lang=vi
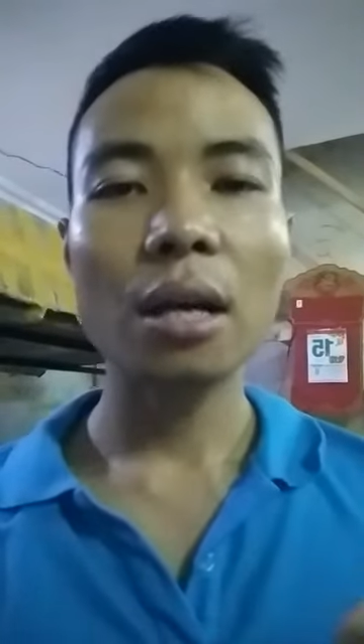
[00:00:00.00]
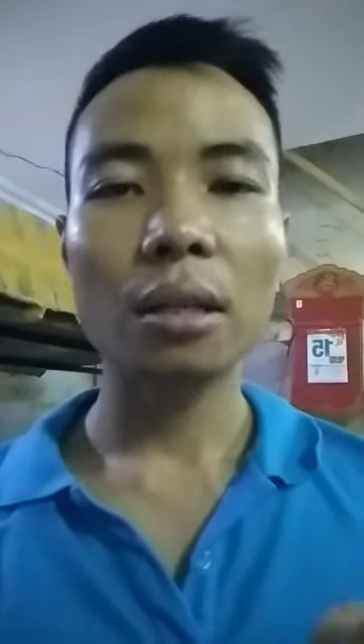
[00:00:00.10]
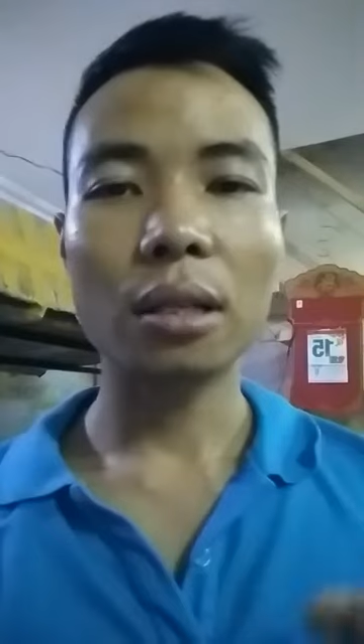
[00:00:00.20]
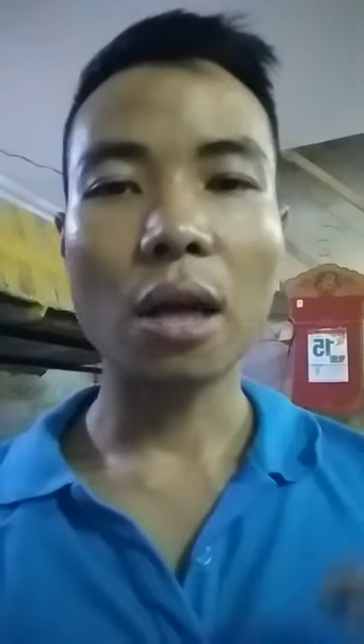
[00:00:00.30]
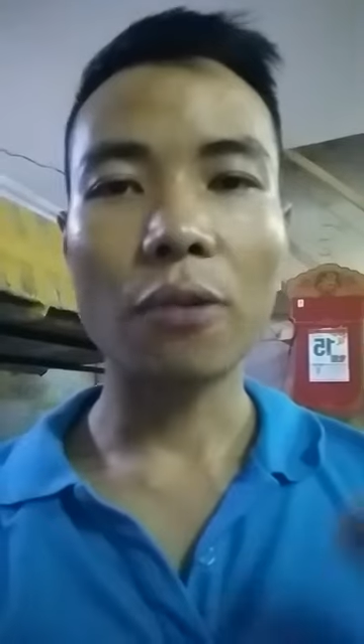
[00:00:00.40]

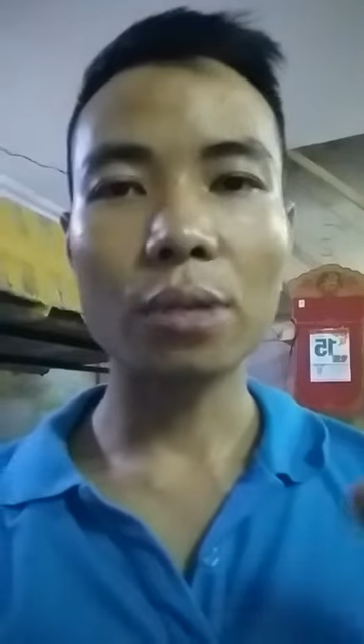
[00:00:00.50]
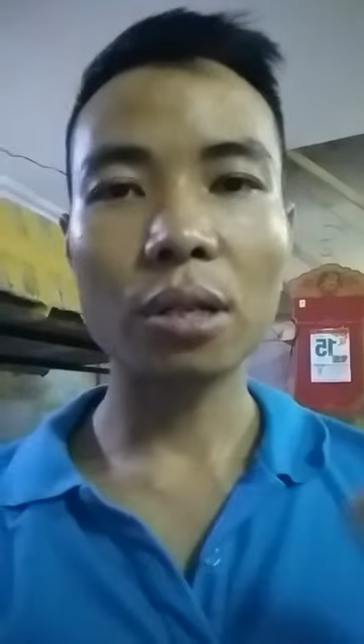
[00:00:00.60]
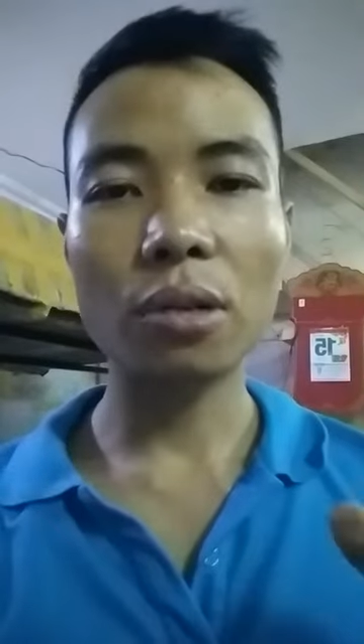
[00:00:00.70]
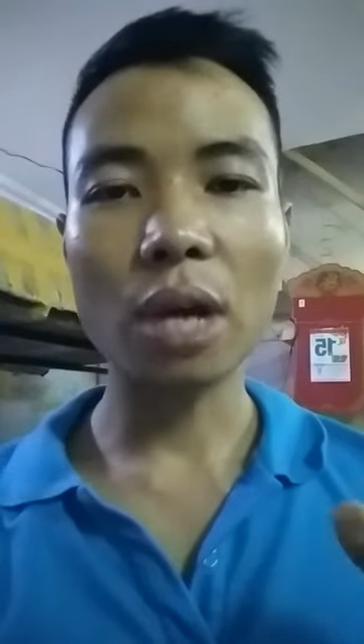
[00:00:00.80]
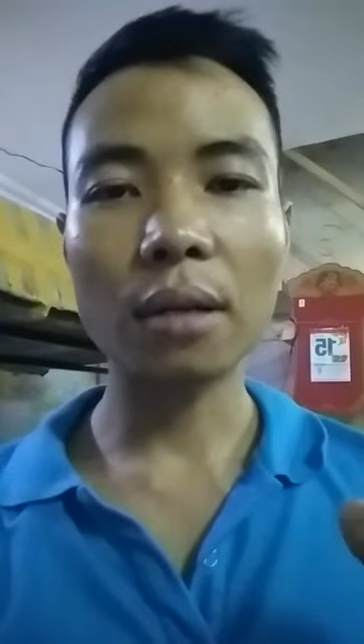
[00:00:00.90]
thì hầu
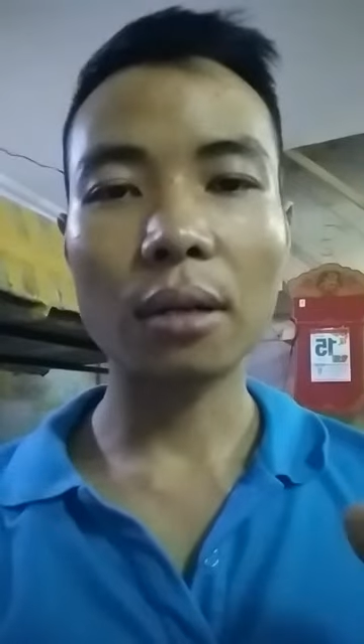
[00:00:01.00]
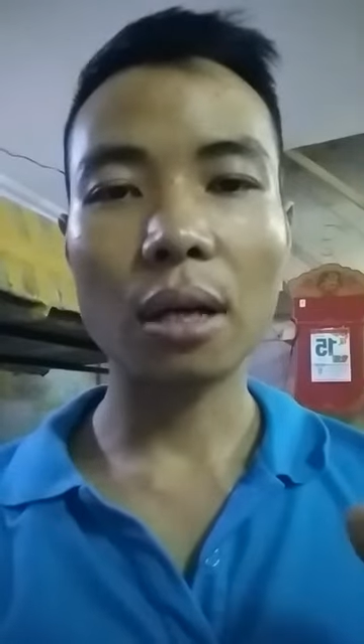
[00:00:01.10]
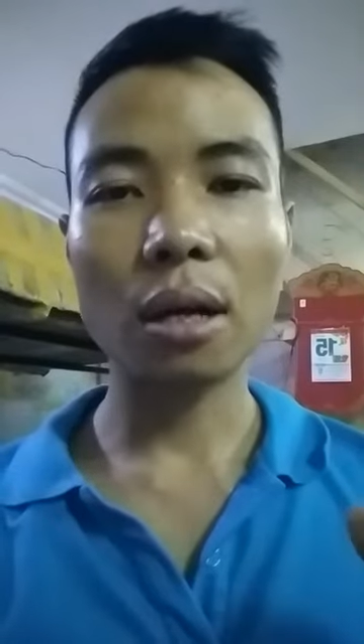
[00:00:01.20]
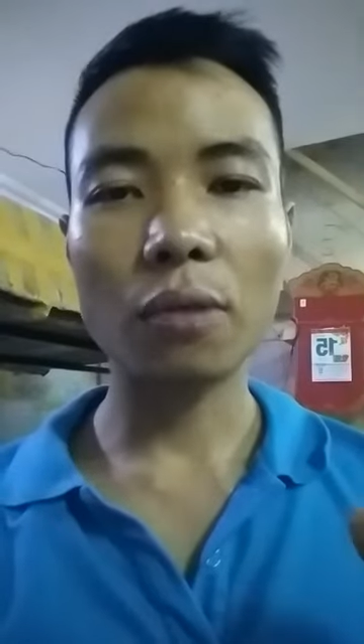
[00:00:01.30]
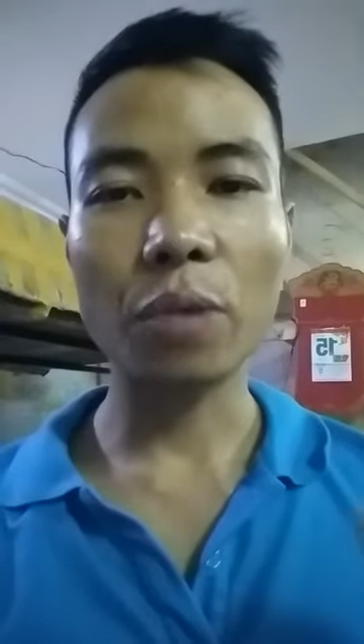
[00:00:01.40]
như khách
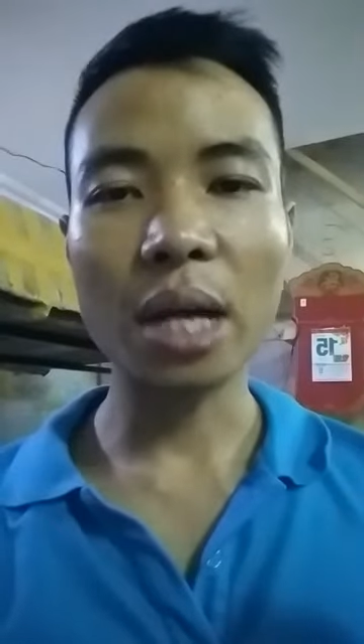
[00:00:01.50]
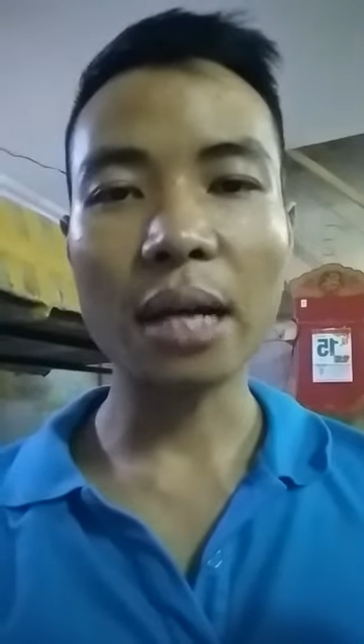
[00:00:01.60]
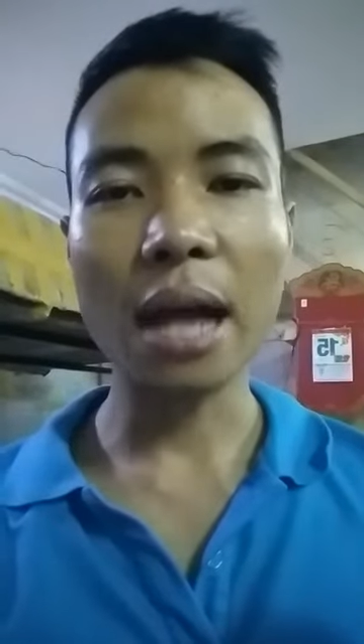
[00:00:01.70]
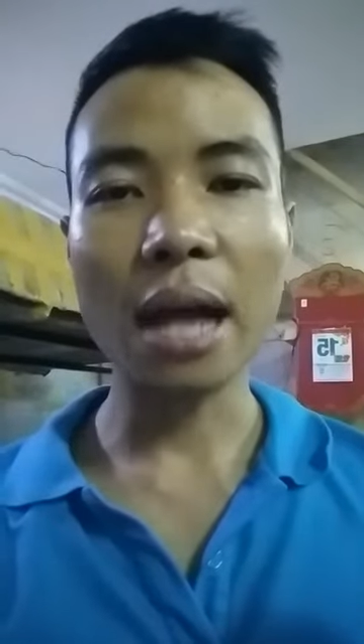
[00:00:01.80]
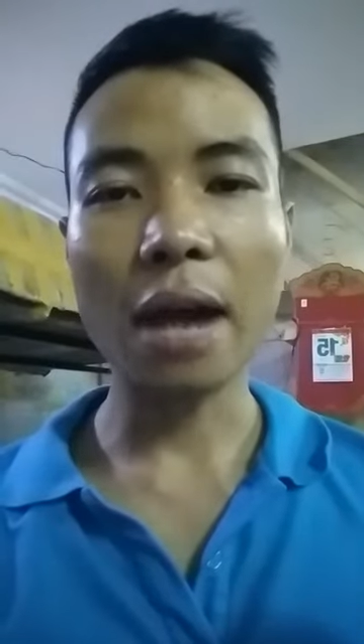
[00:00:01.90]
quý
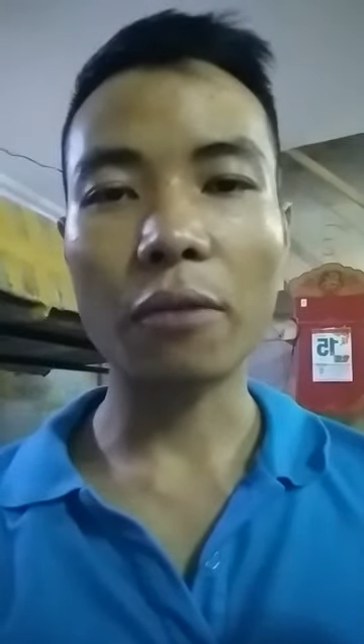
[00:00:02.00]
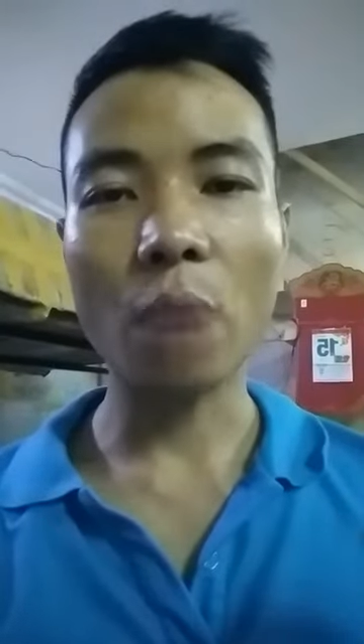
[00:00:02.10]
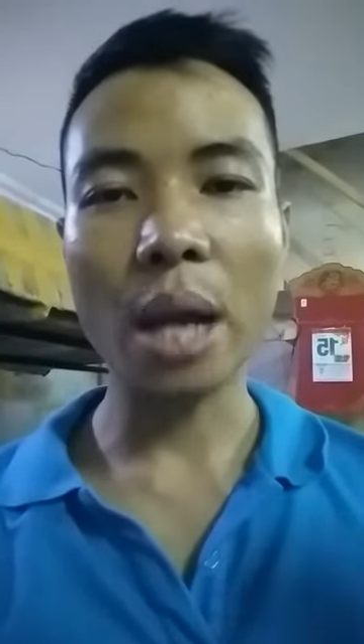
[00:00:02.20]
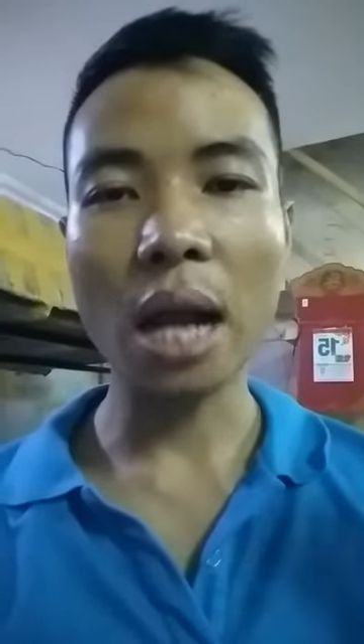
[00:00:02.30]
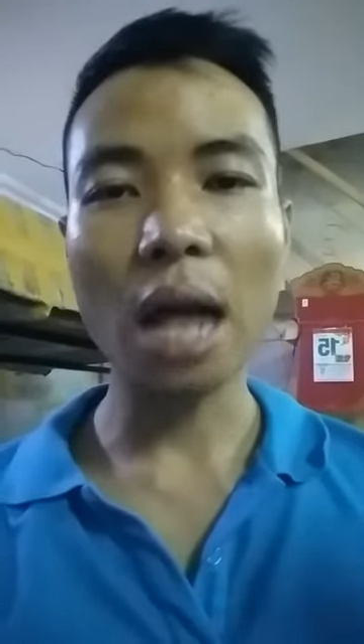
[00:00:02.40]
khách hàng
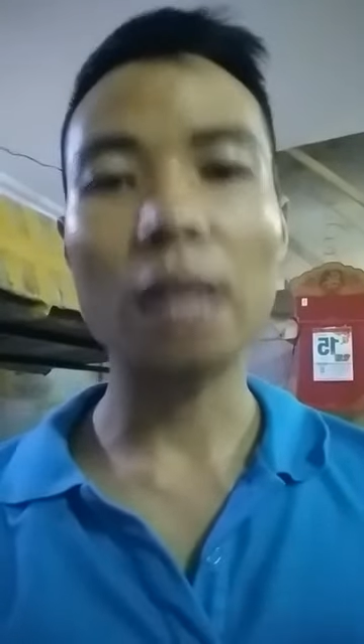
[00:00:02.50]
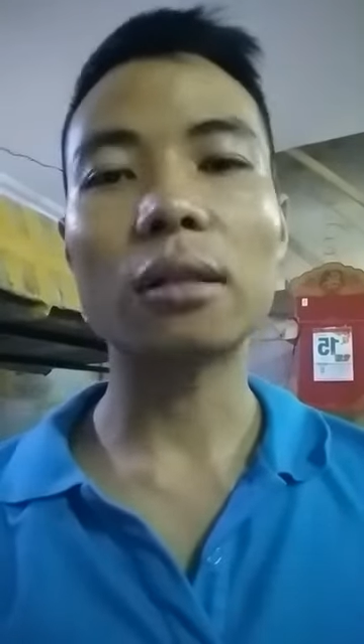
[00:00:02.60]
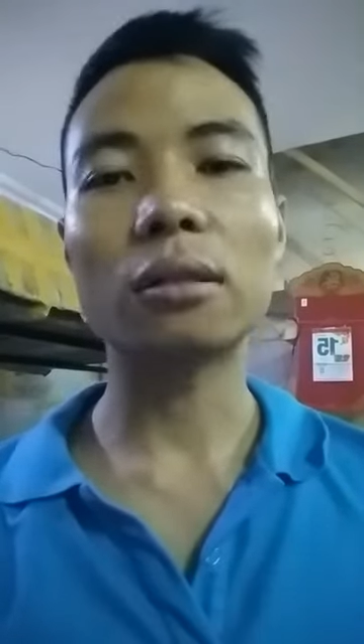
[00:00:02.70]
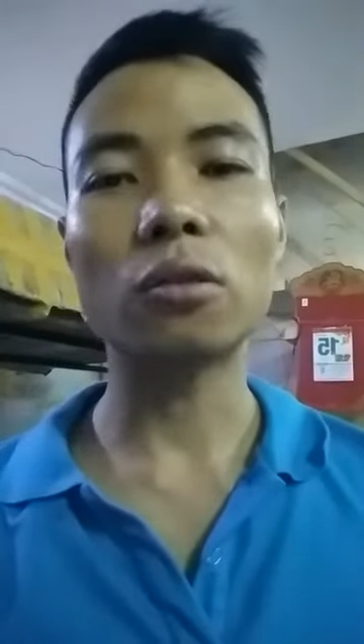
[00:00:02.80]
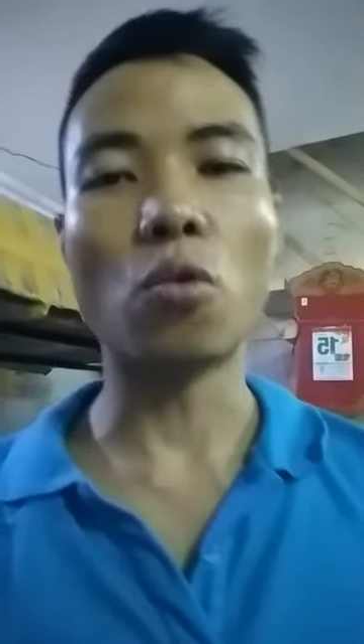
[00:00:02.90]
quay lại
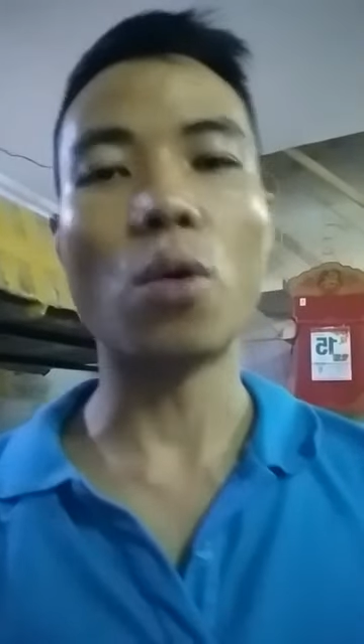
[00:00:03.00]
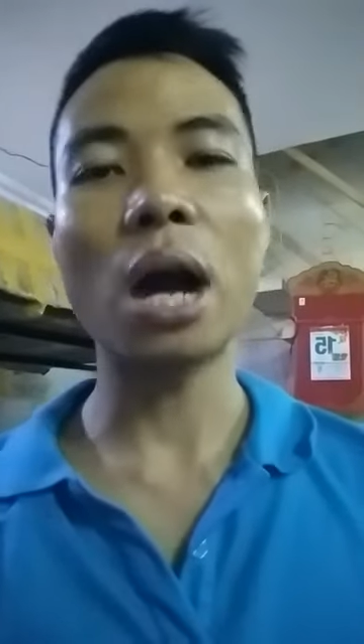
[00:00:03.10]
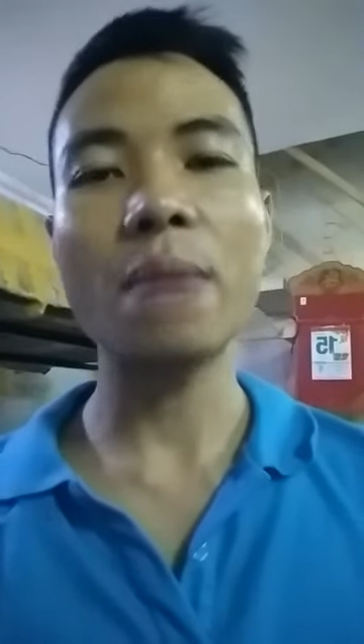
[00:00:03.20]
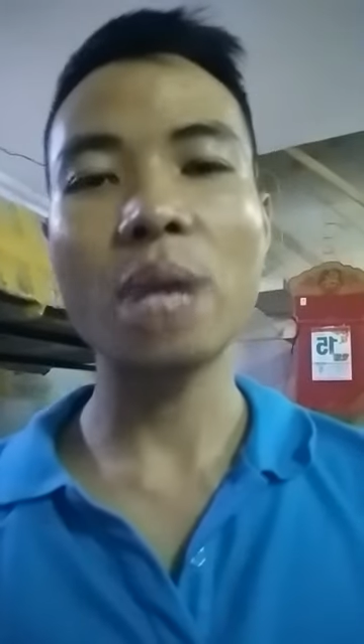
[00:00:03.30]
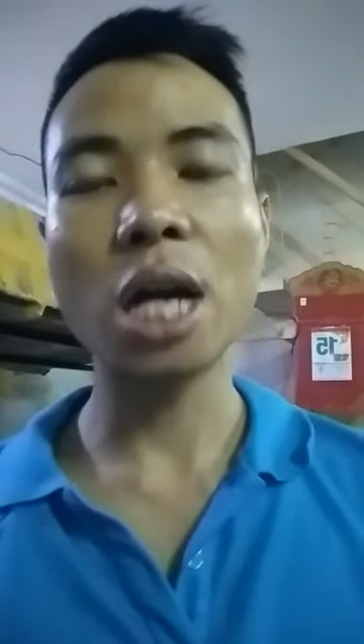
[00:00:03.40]
đủ hai
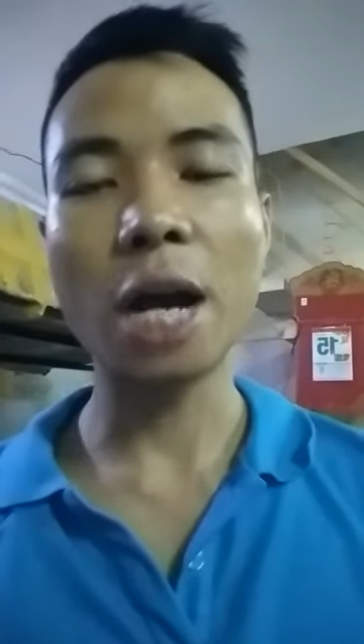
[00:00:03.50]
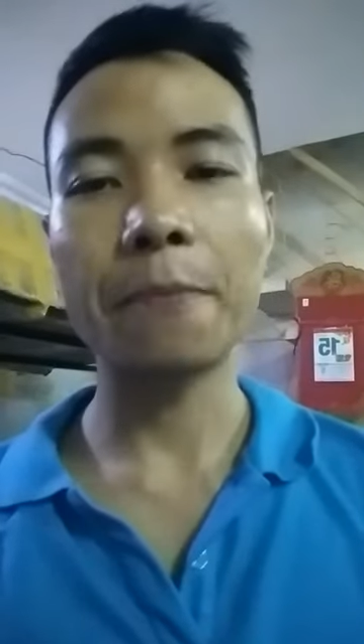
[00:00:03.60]
mươi người